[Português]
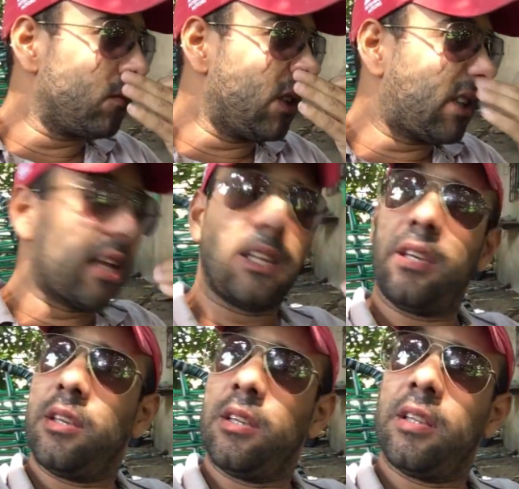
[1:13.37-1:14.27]
E, tem,
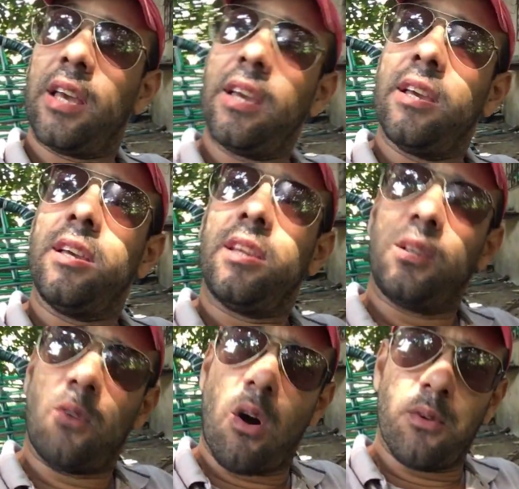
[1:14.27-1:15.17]
e, e né,
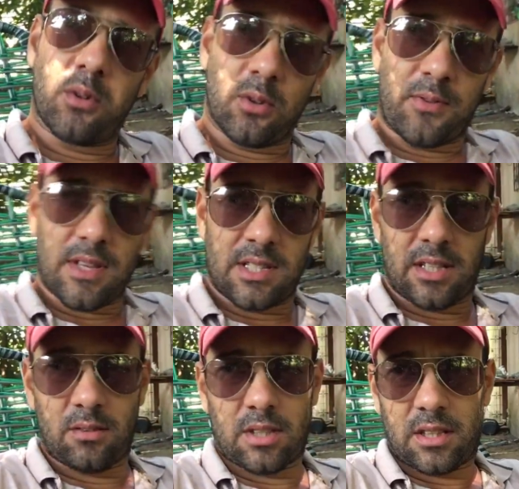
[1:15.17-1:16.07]
igual eu tô
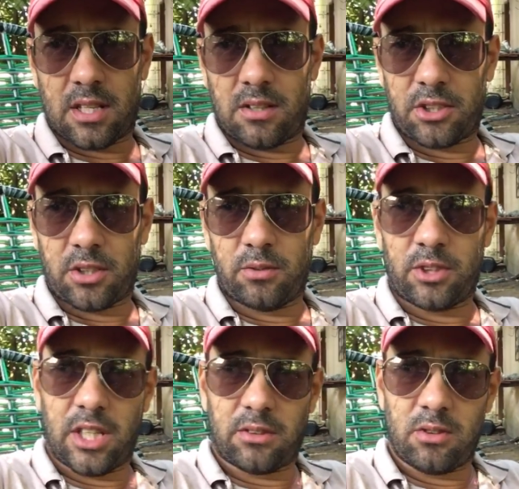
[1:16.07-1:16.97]
fazendo, tentando achar um
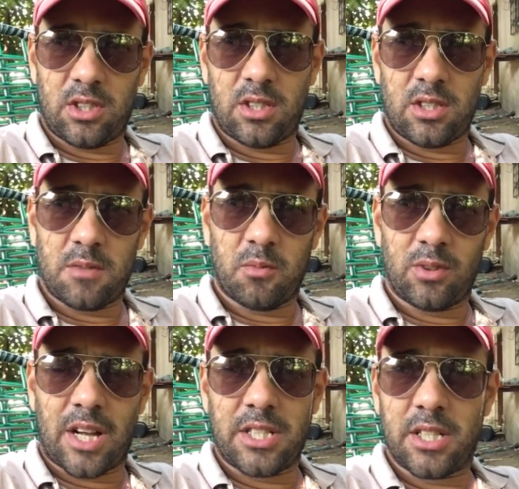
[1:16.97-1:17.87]
jeito de, de
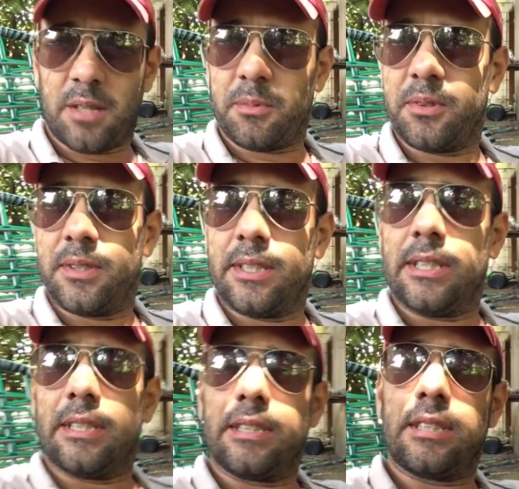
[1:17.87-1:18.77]
mudar de ramo,
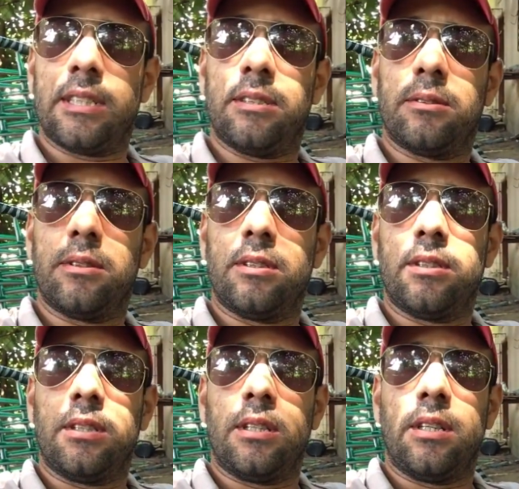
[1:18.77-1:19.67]
entendeu?
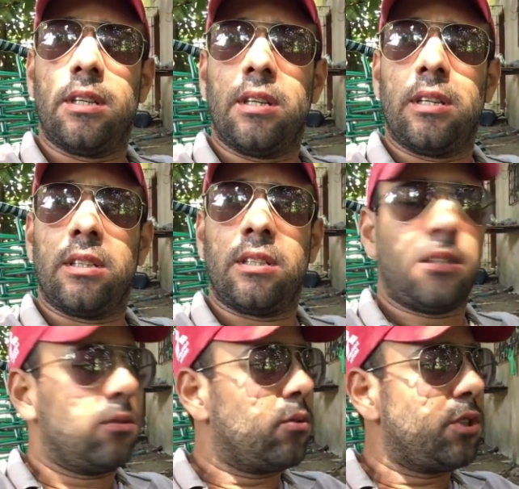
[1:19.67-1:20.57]

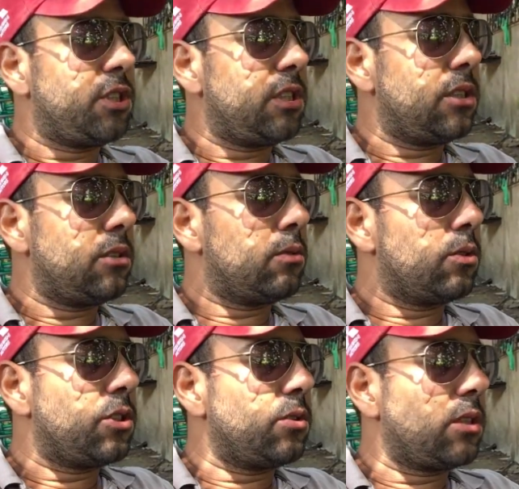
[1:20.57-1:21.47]
E hoje,
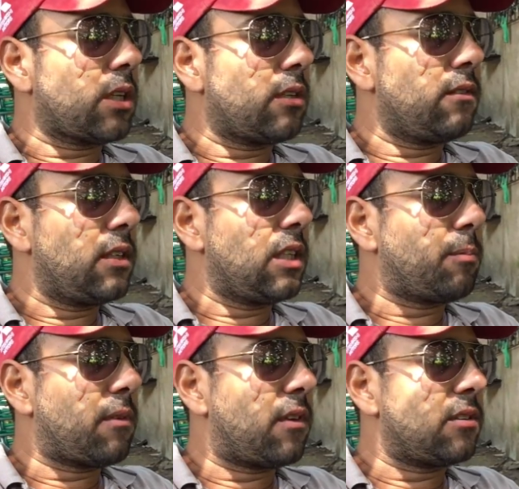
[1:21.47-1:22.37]
hoje eu queria vir aqui
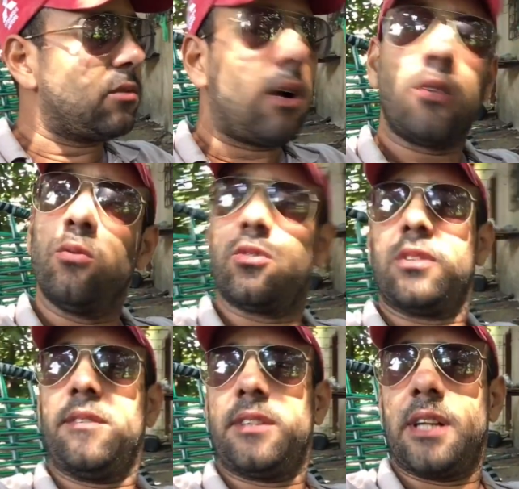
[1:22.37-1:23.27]
para fazer um anúncio,
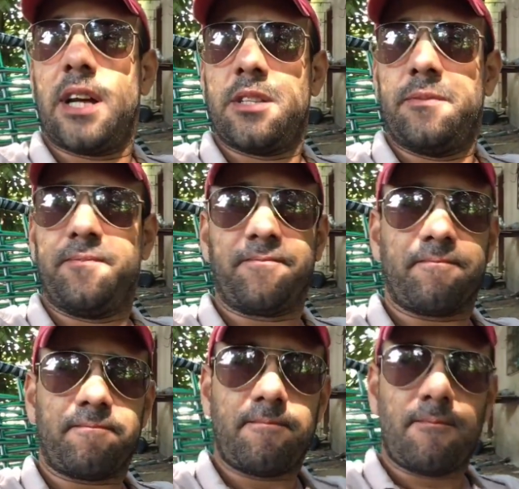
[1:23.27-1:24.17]
na verdade.
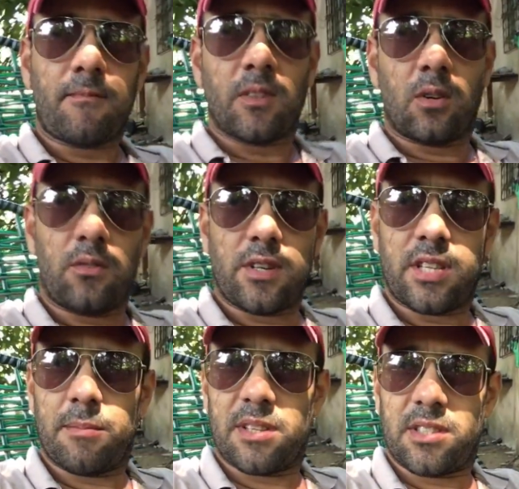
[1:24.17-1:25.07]

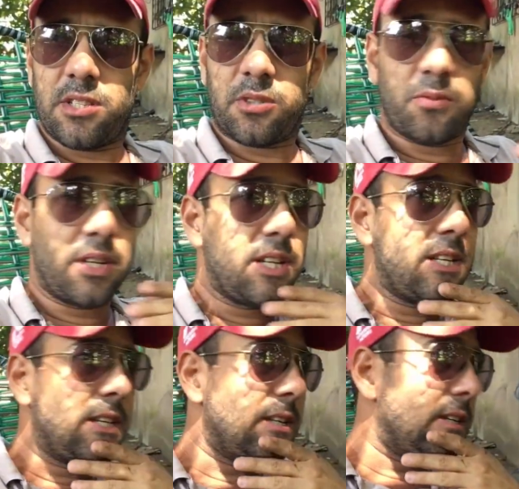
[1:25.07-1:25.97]
Conversei bastante com ele aí.